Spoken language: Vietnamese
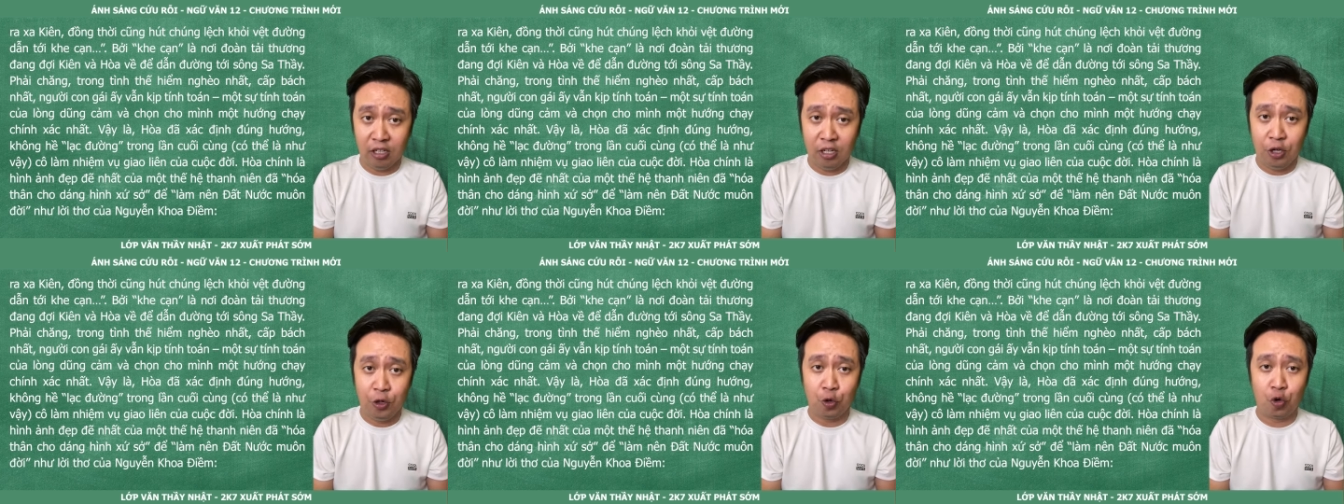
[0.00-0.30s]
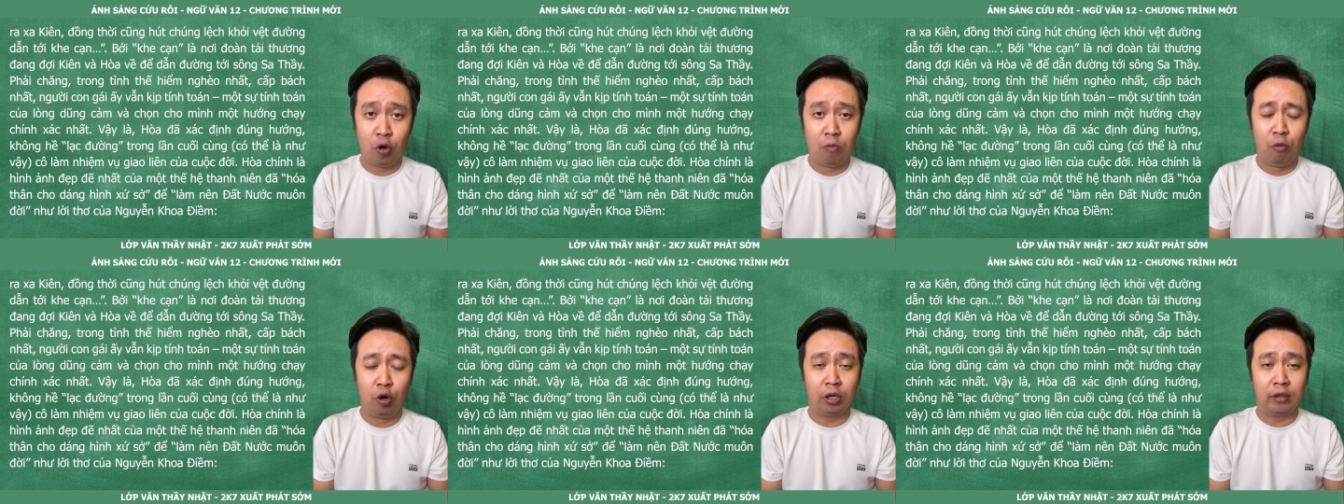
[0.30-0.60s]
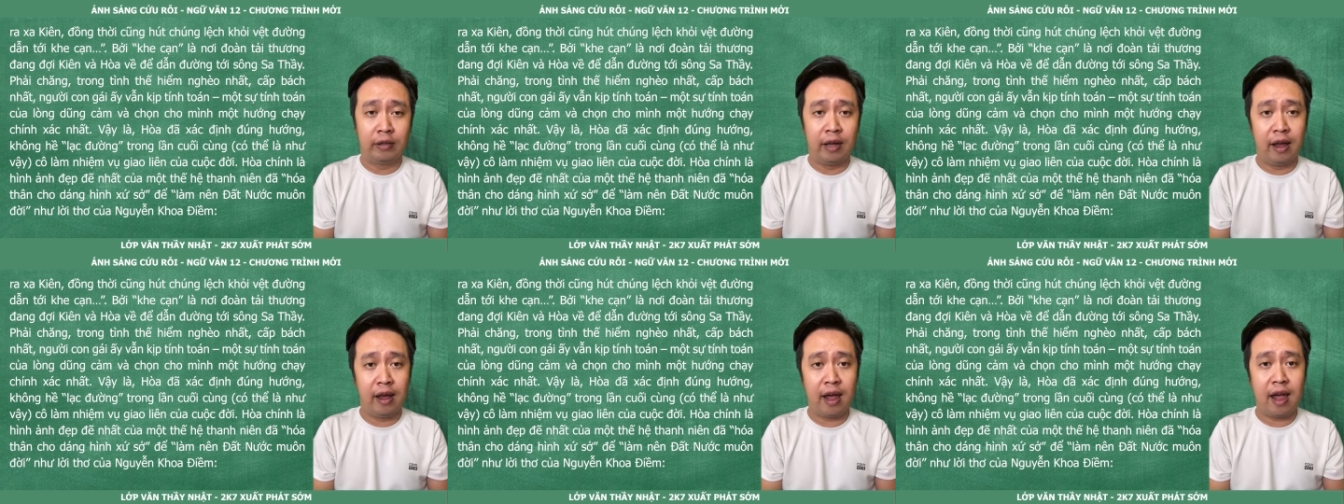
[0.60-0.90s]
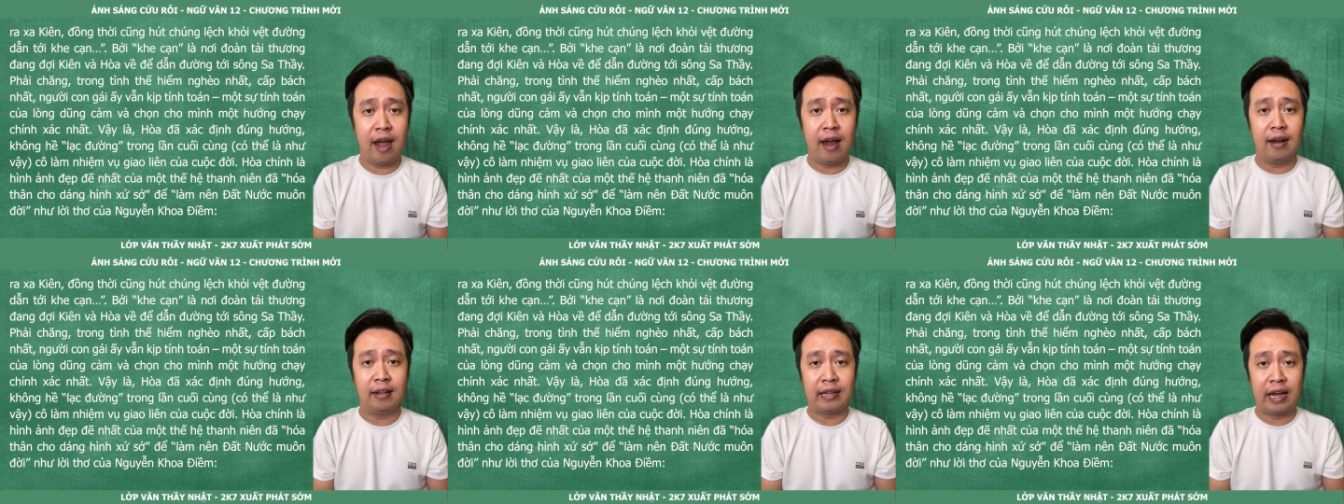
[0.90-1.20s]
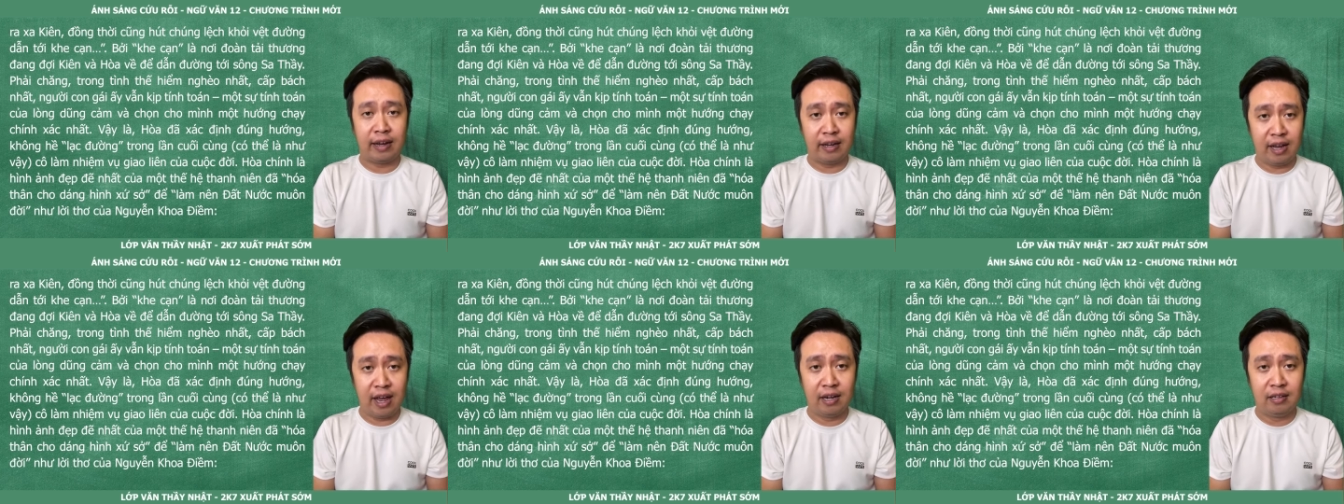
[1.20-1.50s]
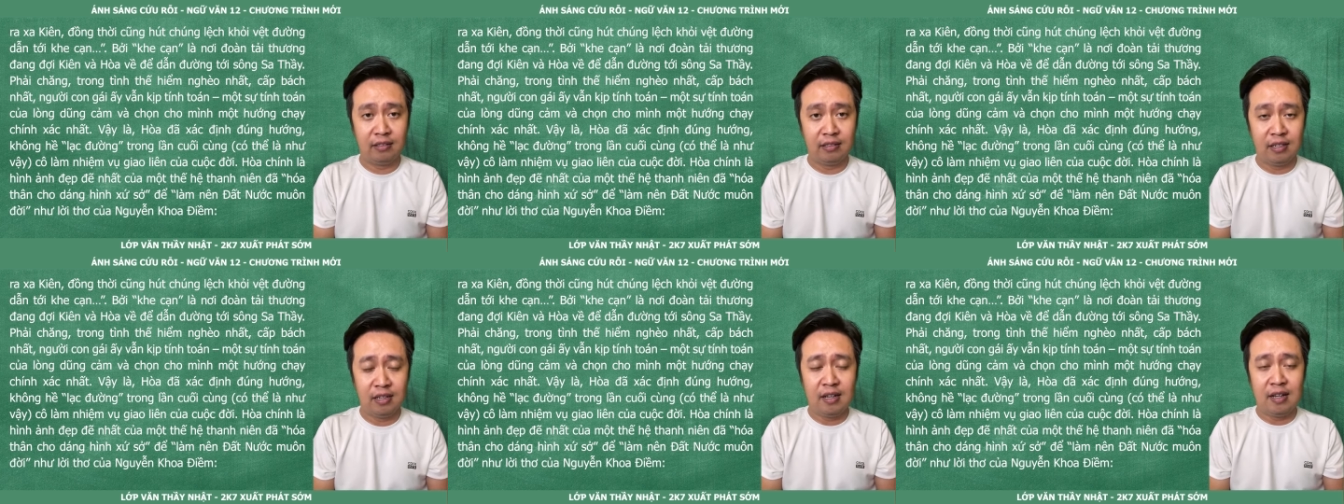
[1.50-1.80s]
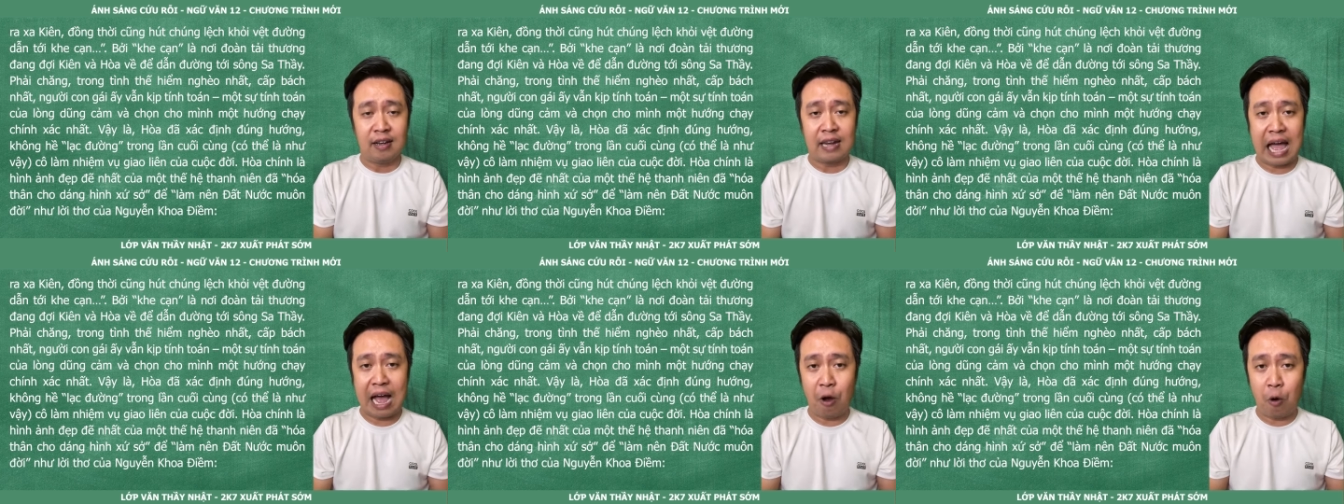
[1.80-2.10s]
của một thế hệ thanh niên
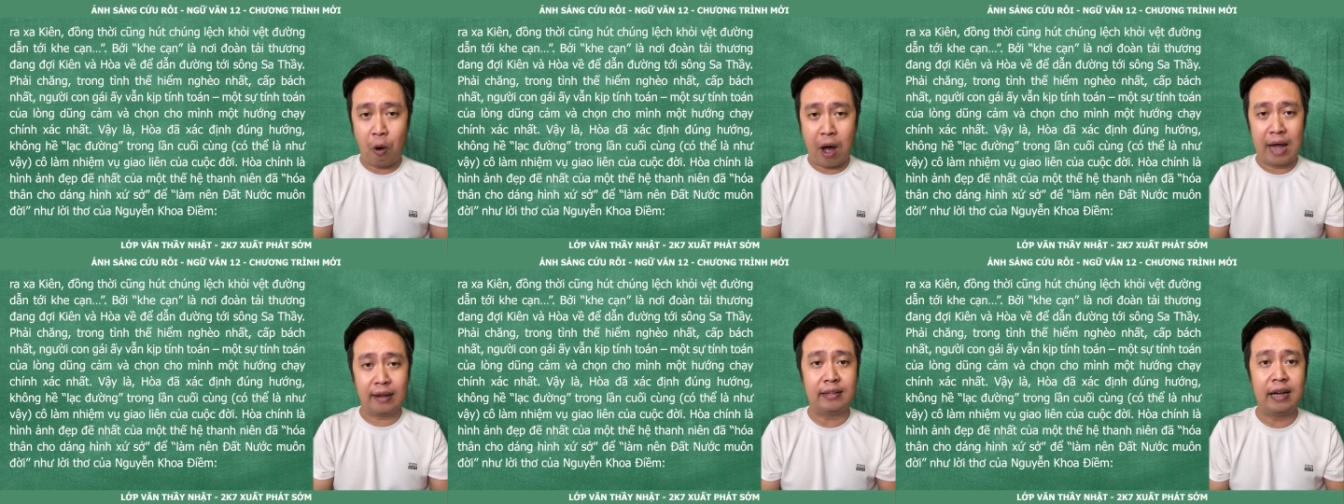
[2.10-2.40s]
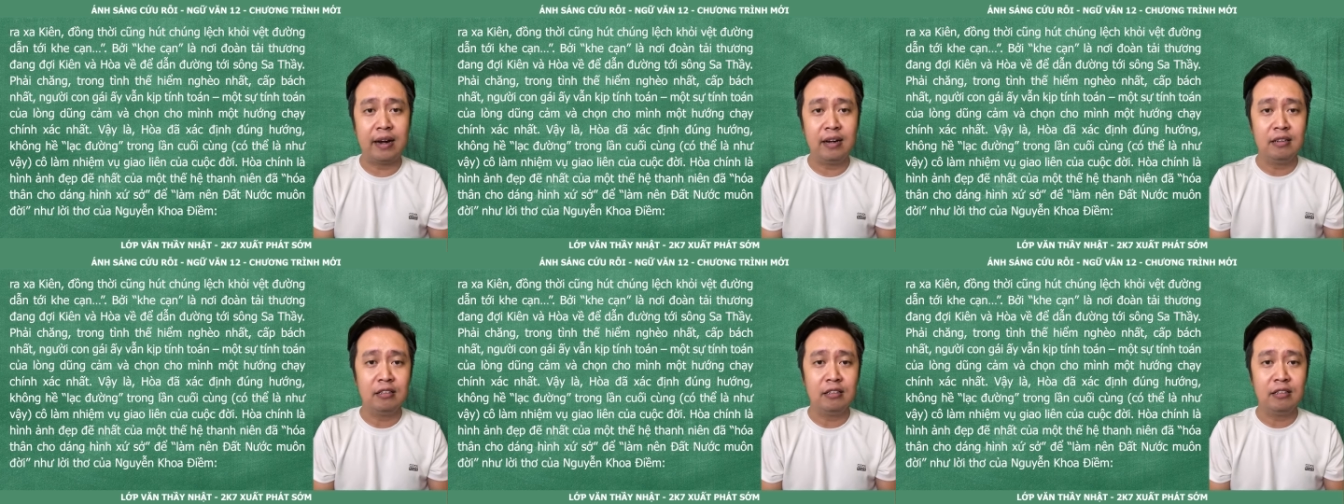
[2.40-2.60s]
đã hóa thân